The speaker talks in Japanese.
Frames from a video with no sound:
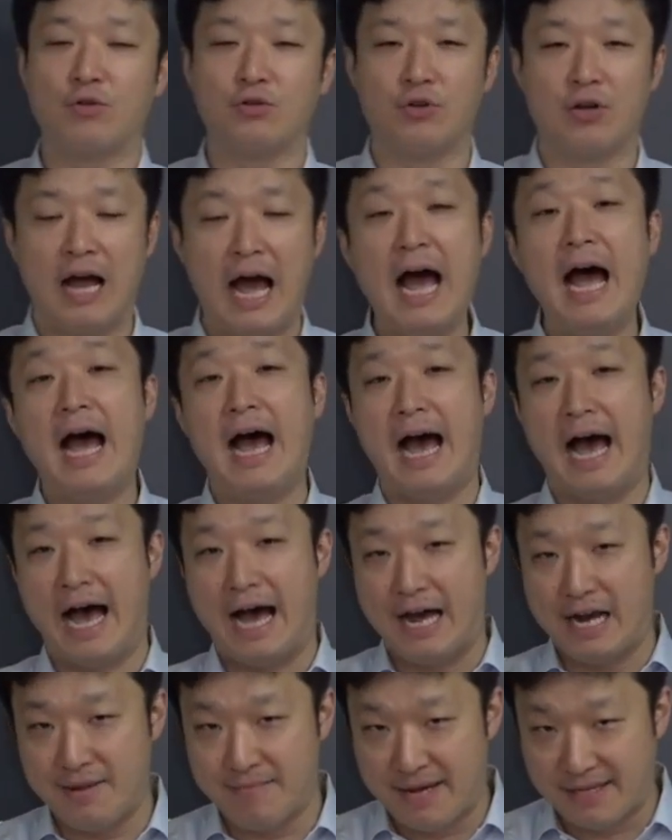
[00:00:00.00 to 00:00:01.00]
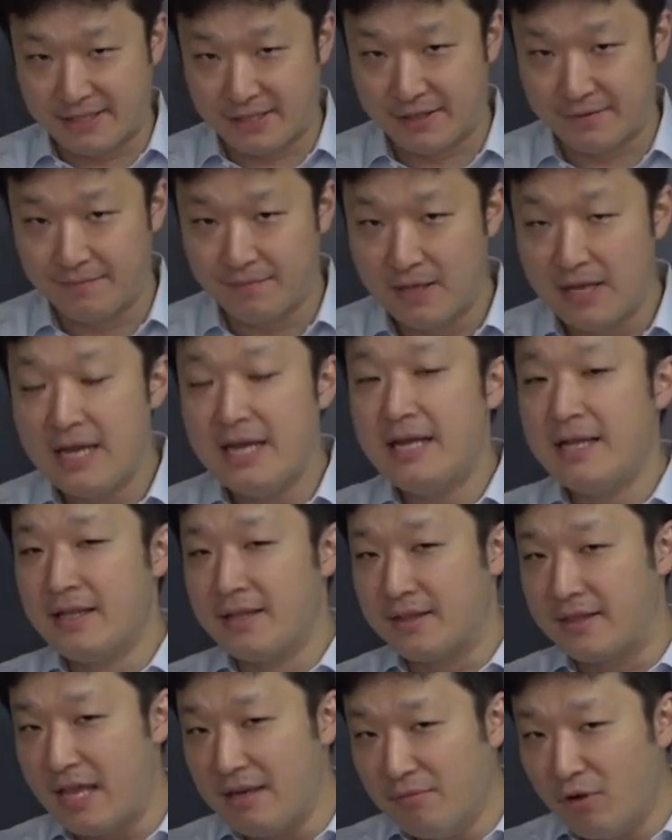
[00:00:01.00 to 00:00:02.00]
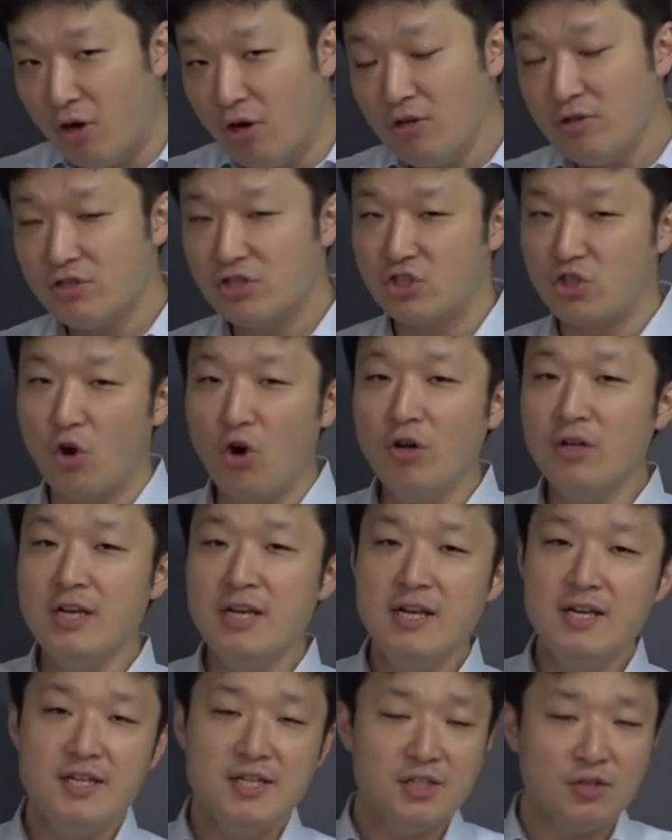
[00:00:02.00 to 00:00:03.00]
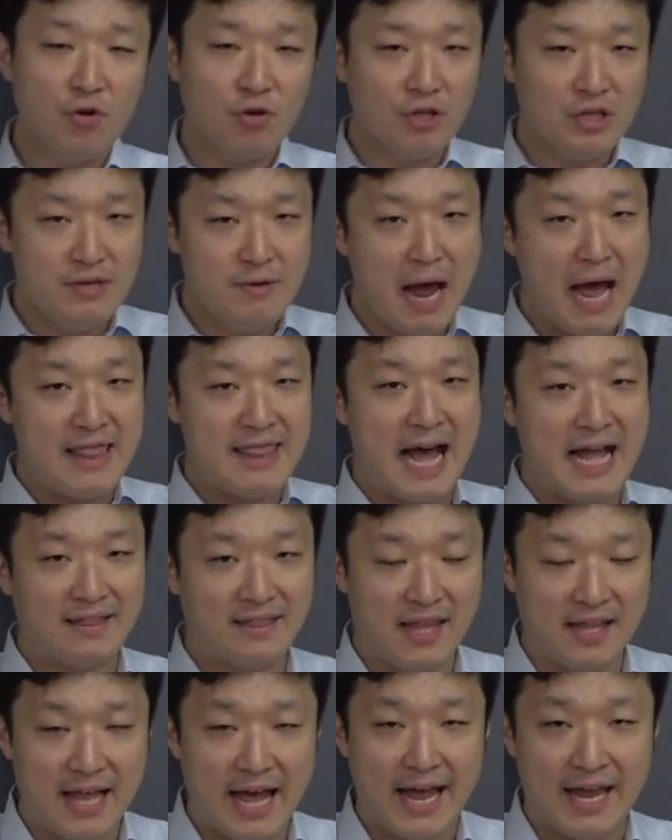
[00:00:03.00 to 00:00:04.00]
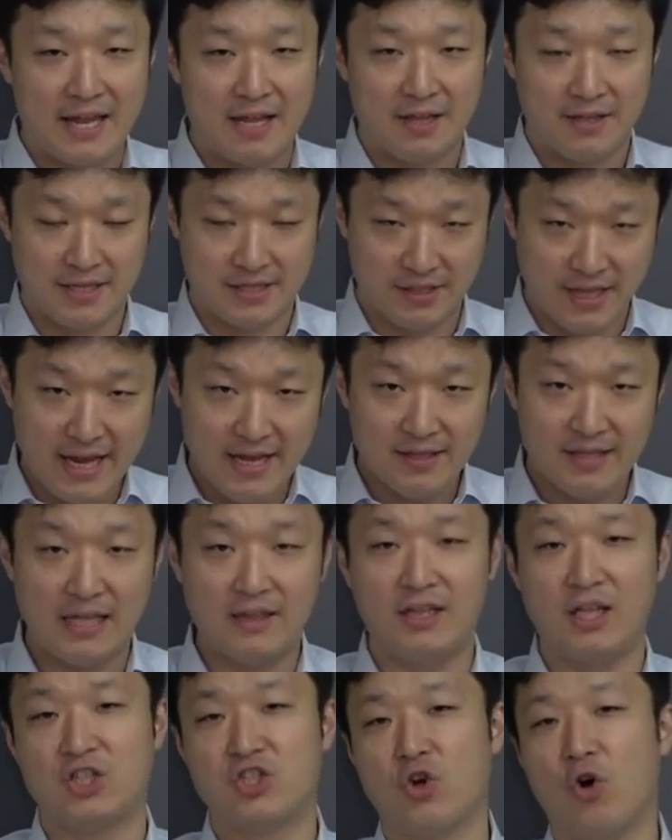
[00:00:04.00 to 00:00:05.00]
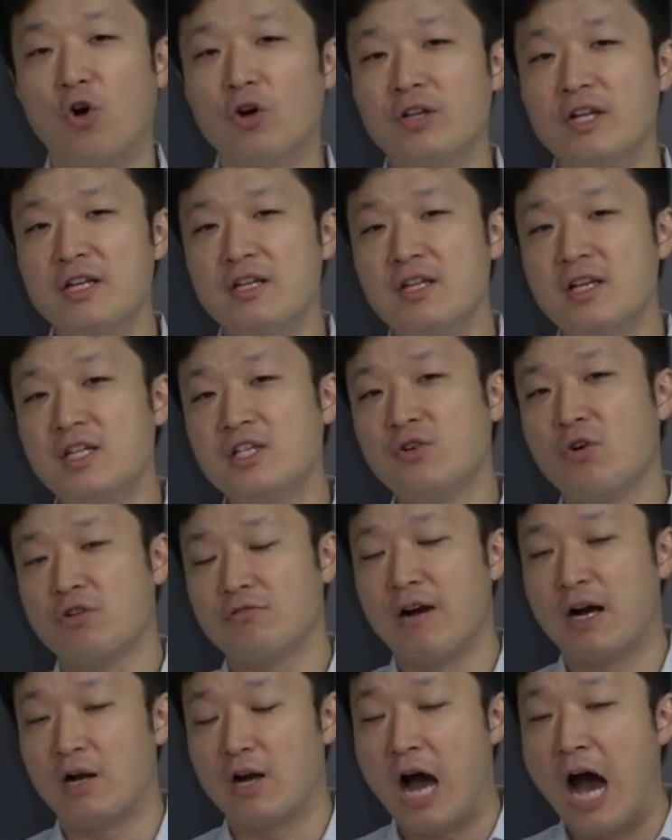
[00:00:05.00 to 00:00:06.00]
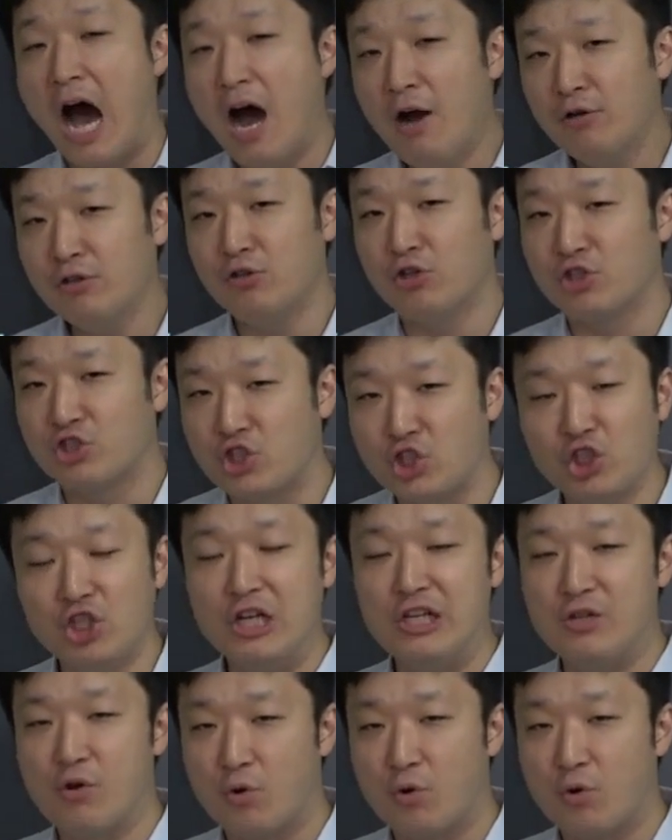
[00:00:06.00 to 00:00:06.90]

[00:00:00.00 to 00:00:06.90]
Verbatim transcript: ことがあります。でも常任理事国にはなってないですね。だって常任理事国はアフロ注意